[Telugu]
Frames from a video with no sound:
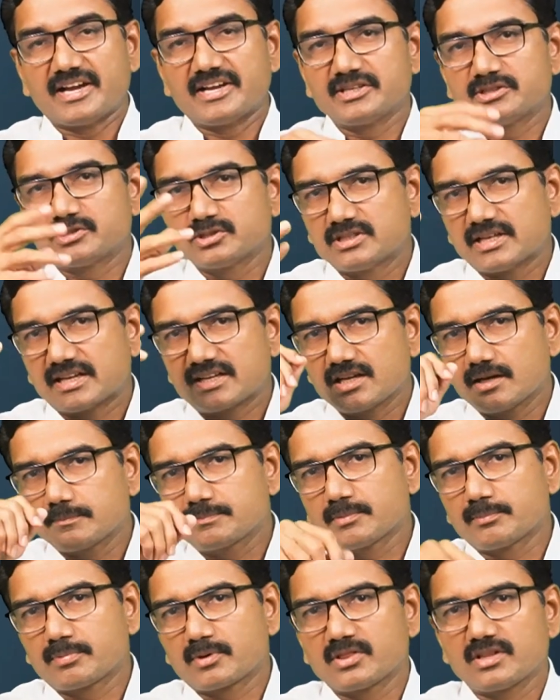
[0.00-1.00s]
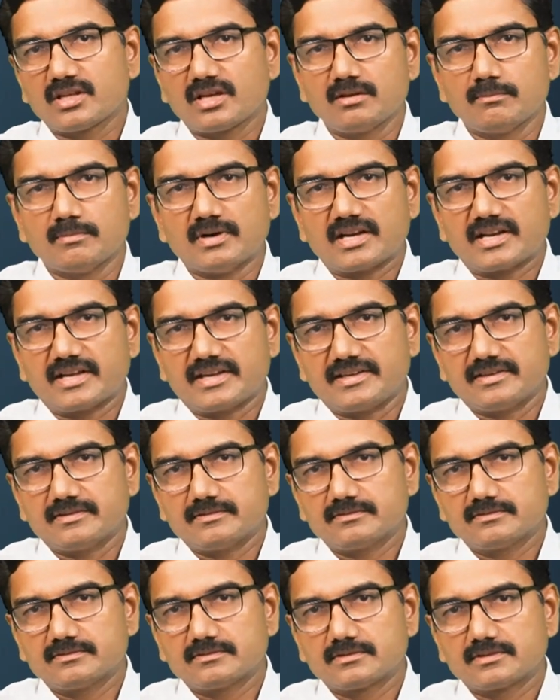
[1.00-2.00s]
ఐదు దర్యాప్తు బృందాలు మారాయి
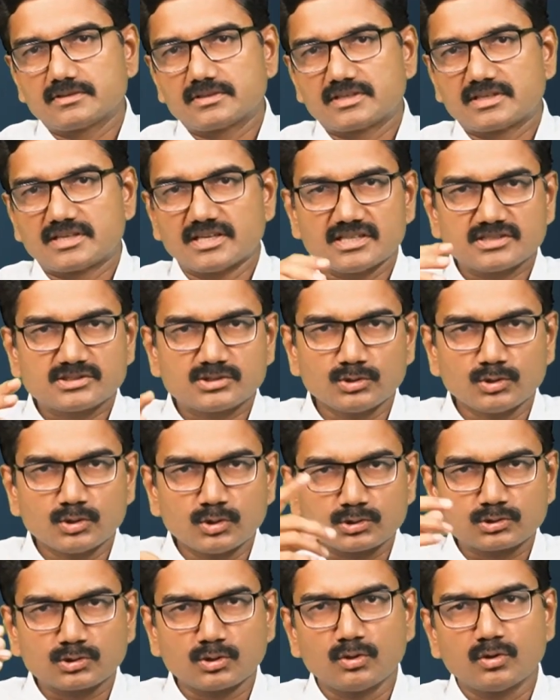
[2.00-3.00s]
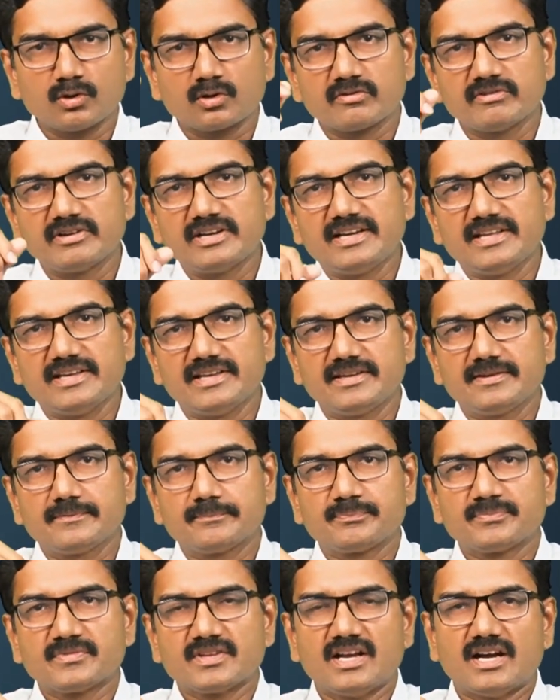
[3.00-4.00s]
కేసు లోతుల్లోకి వెళ్ళి
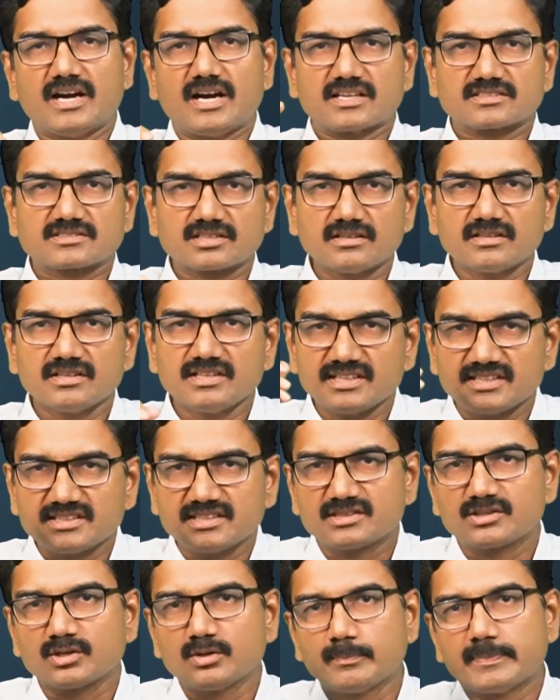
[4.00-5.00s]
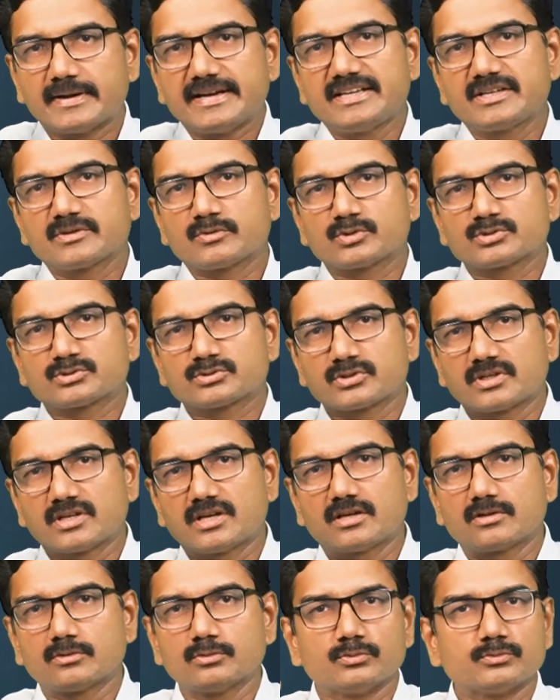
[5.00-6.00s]
అసలు నిందితులు బయటకు
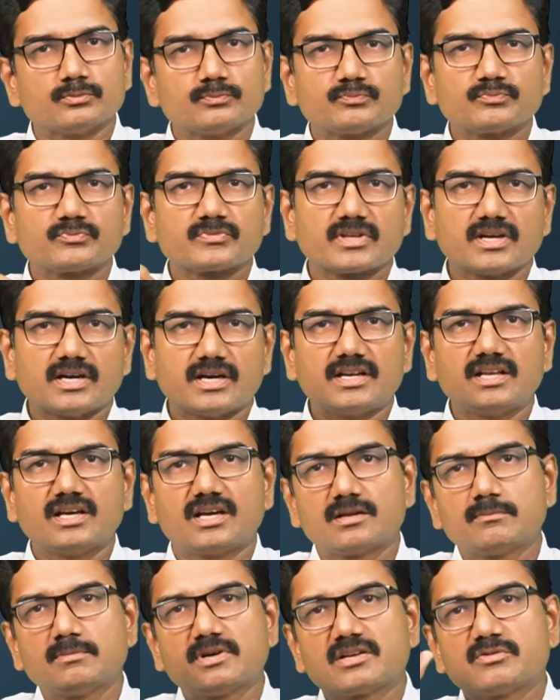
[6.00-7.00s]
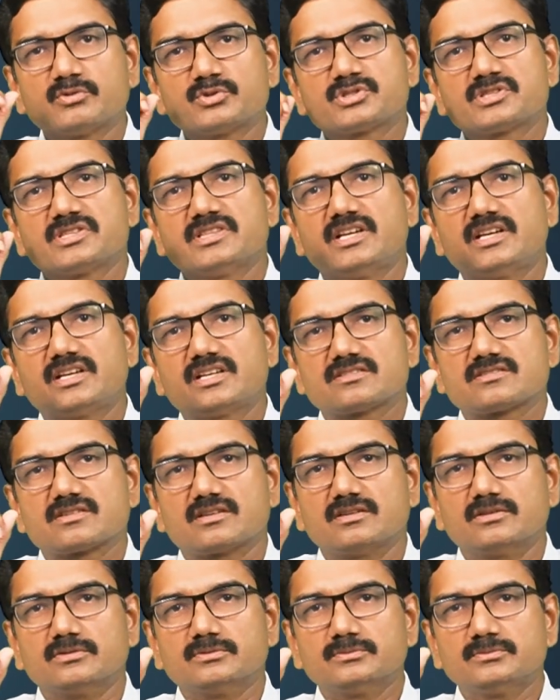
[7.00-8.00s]
వస్తున్నారు అనే అనుమానం వచ్చిందంటే
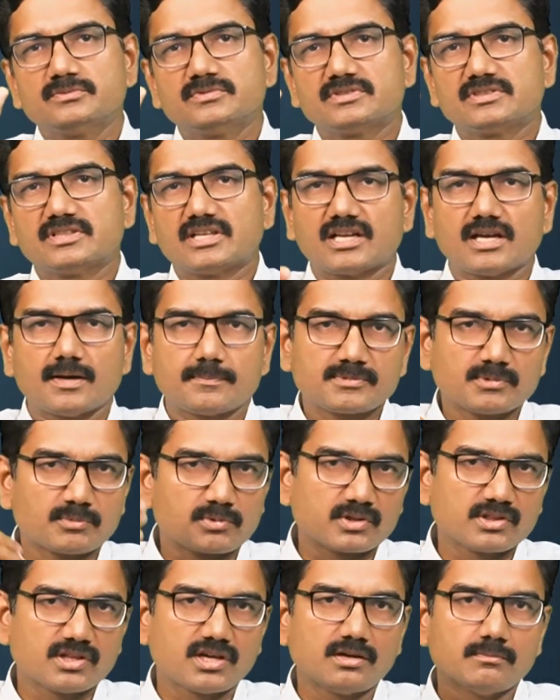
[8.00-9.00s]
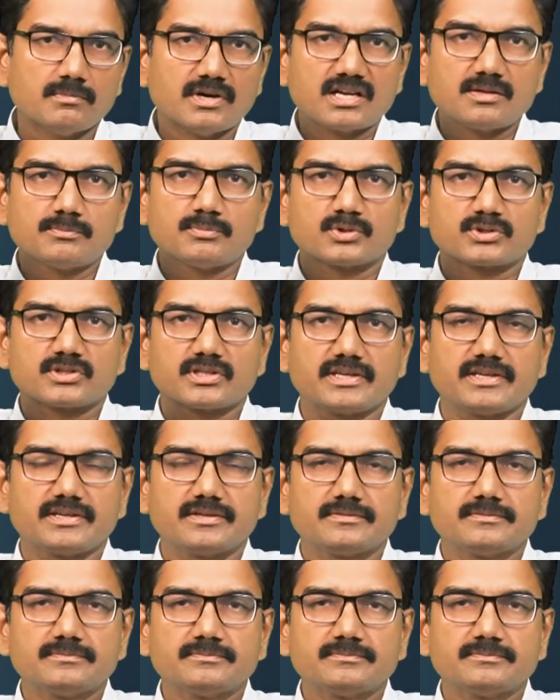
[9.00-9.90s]
చాలు దర్యాప్తు బృందాలు మారిపోతాయి